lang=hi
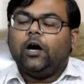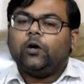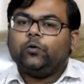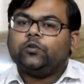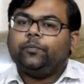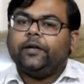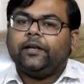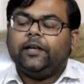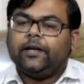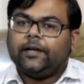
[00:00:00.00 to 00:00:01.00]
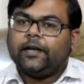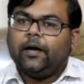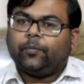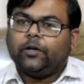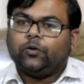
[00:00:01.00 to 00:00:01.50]
और उस पर रिलेटेड
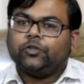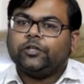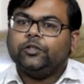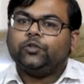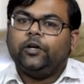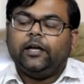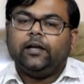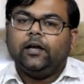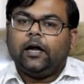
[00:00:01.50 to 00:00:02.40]
आपके क्वेश्चन जो हैं